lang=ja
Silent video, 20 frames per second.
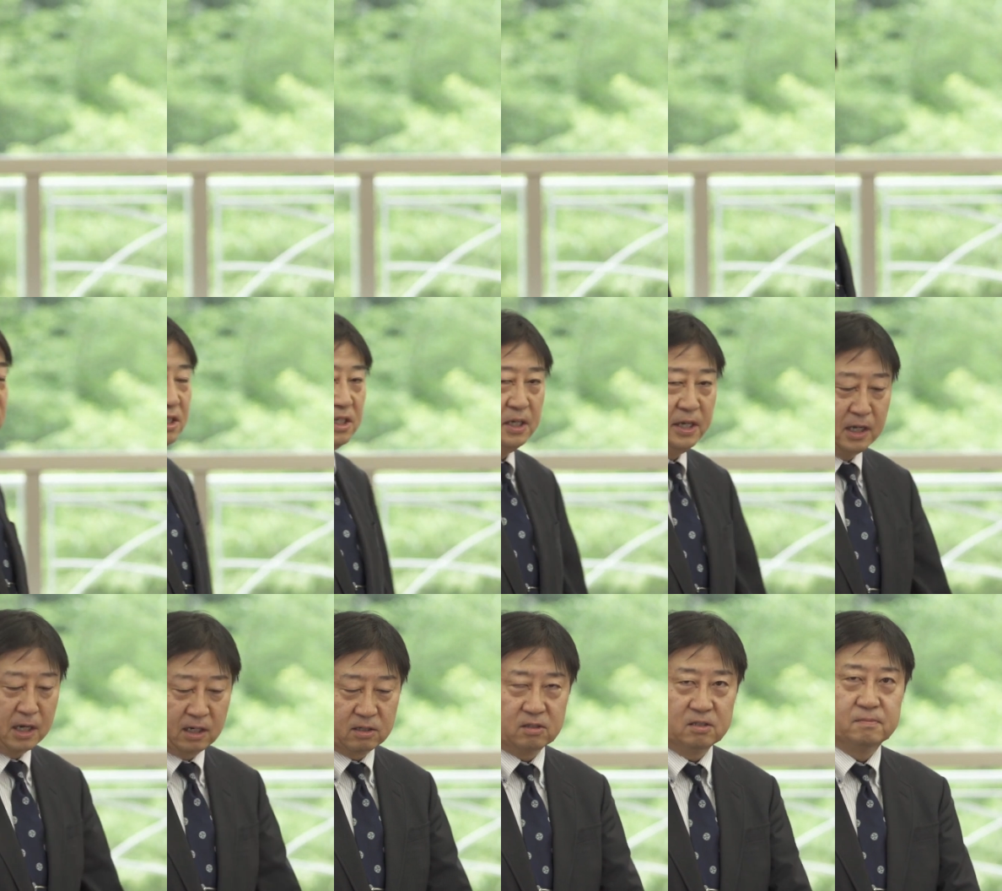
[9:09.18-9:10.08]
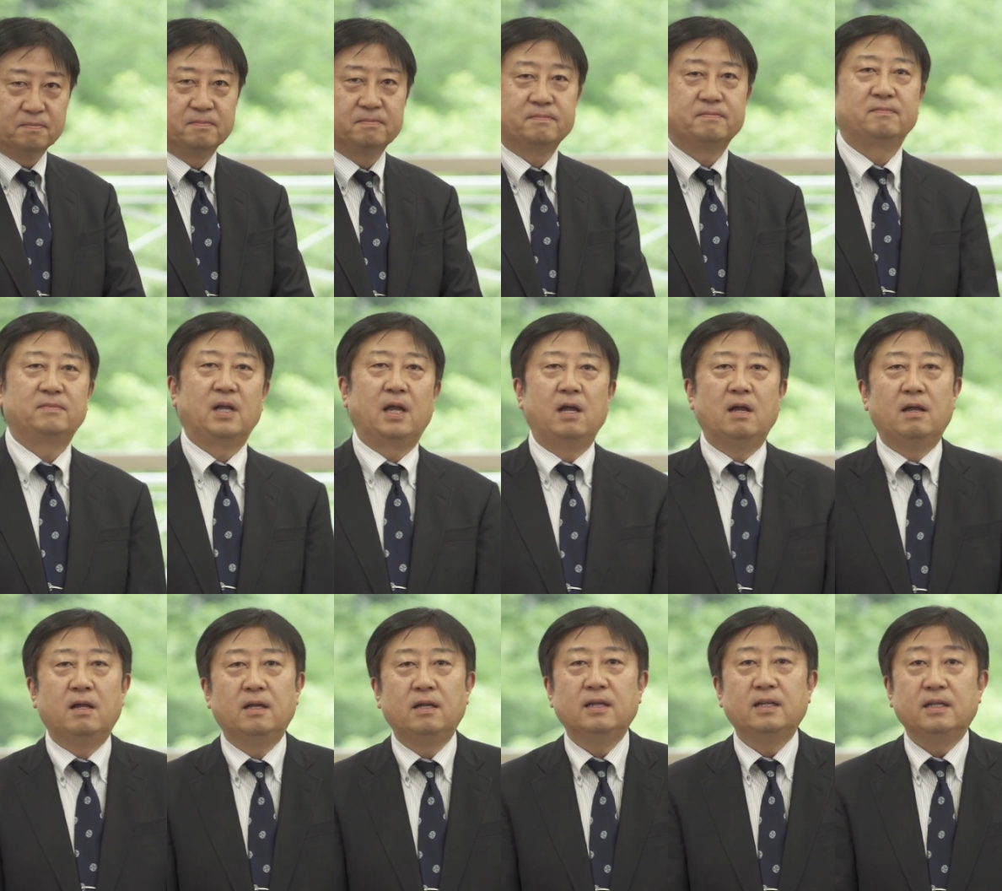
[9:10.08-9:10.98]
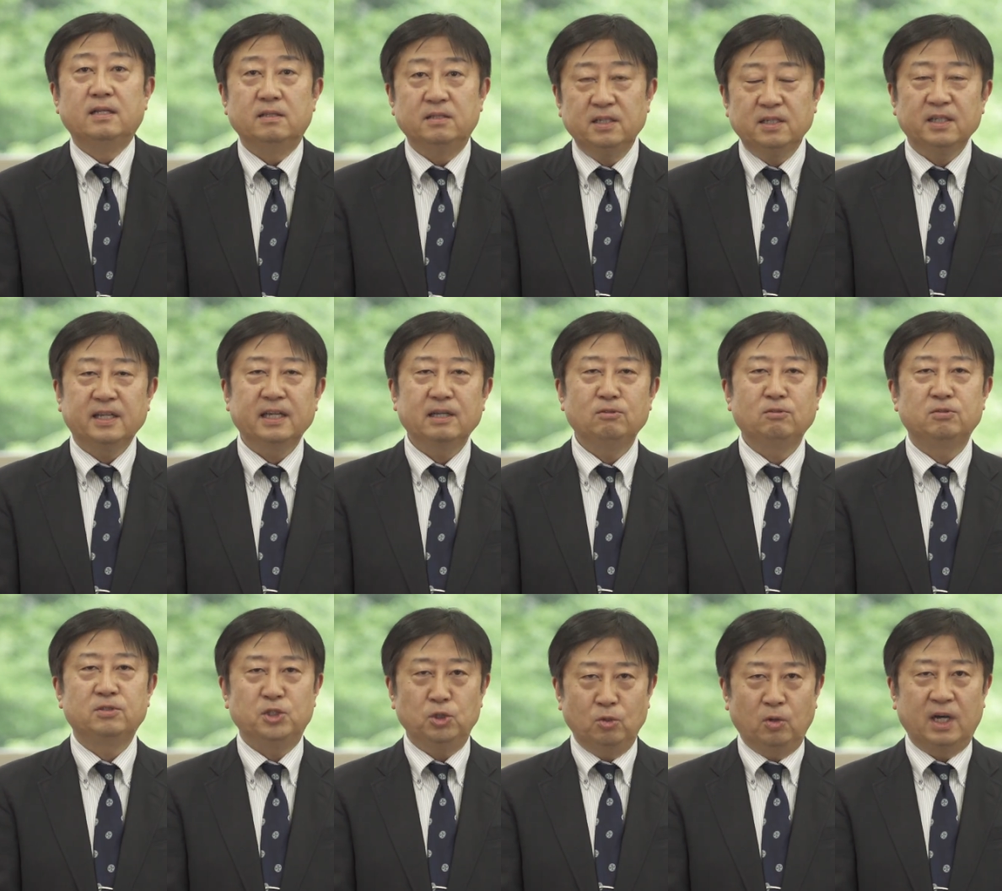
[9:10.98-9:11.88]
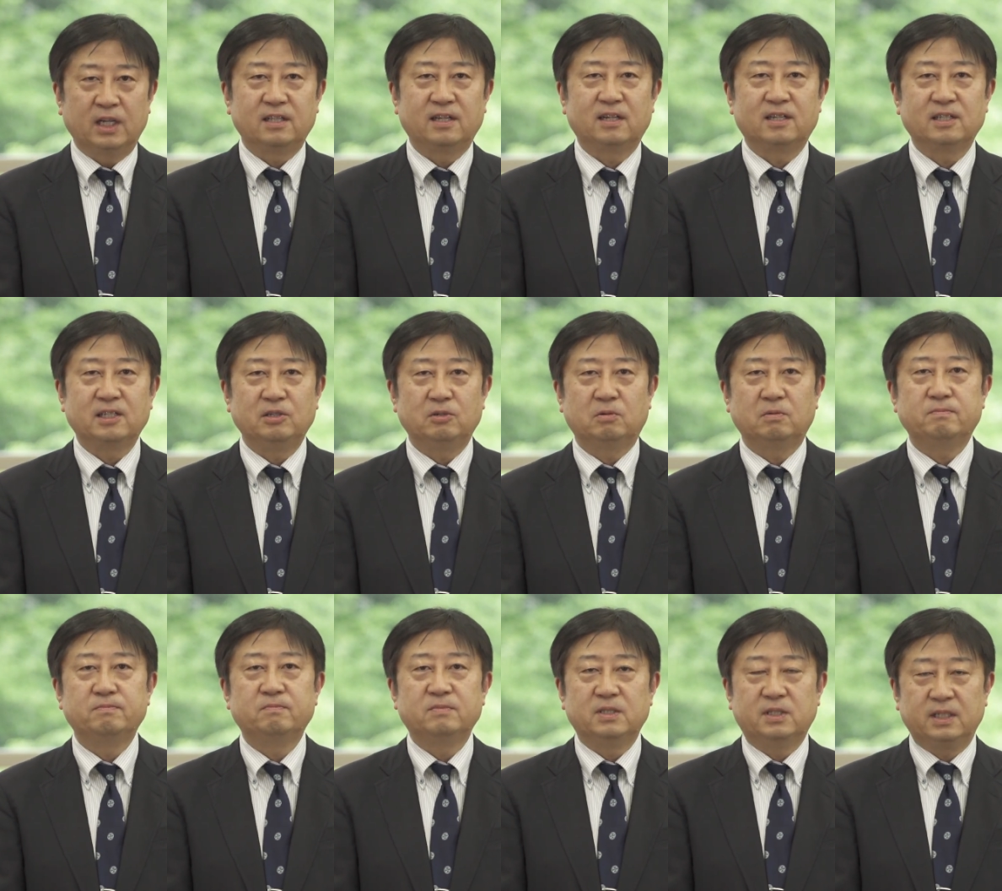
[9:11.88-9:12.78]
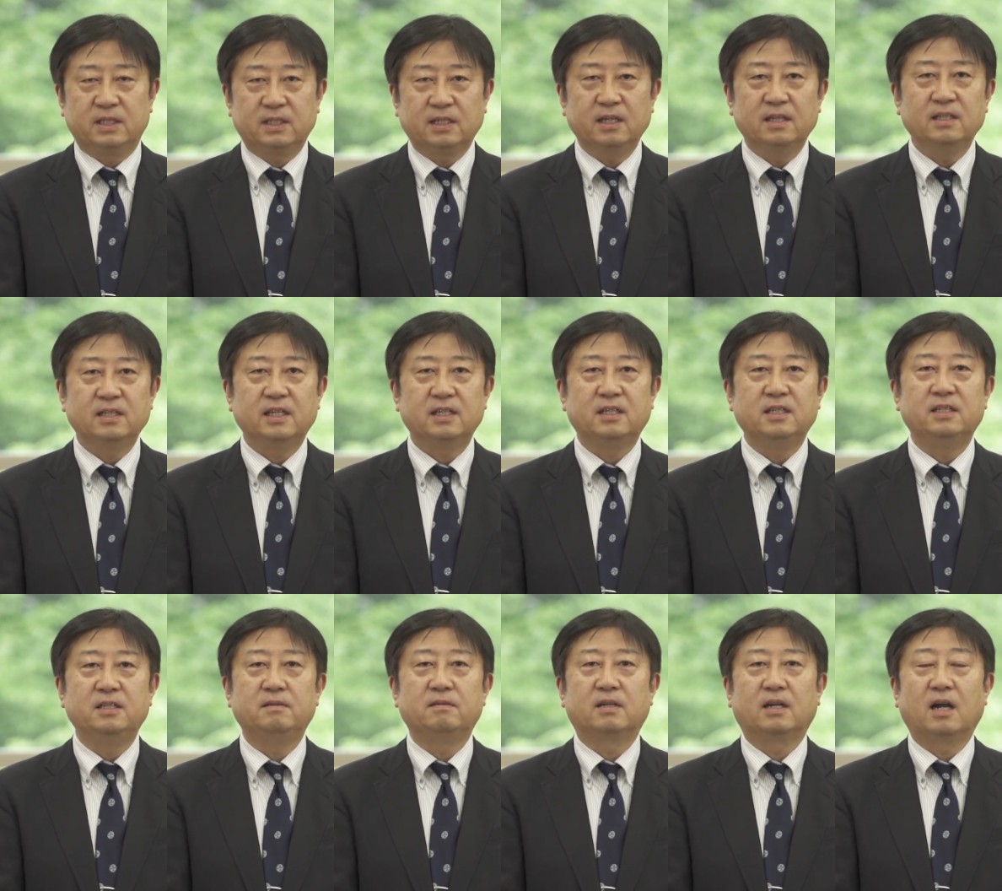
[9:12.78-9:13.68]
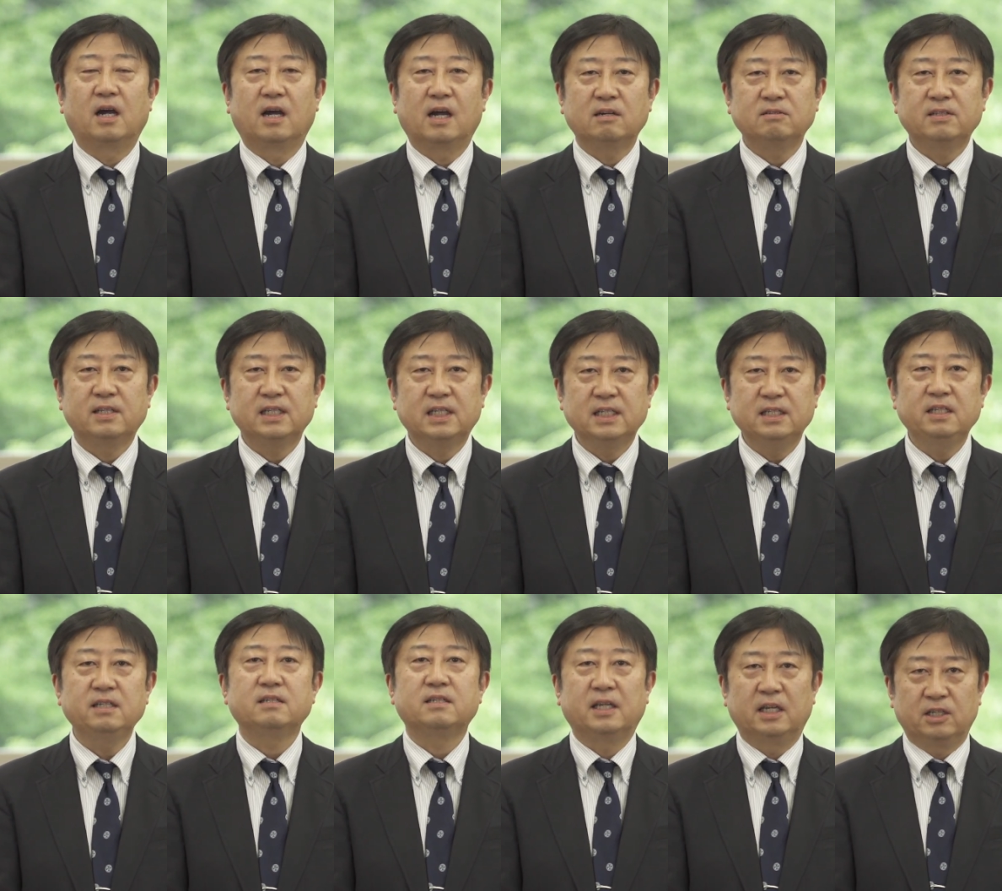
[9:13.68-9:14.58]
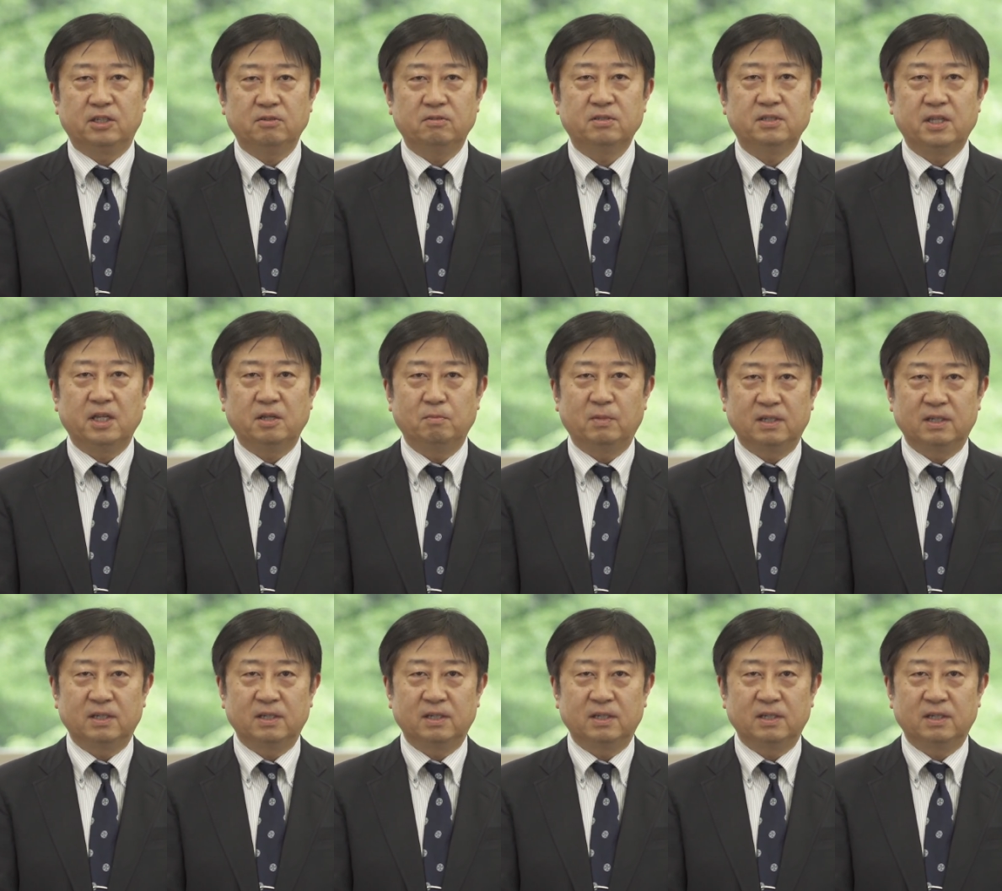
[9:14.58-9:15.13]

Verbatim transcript: 認知心理学人間の知の働きを実験的に科学的に研究してい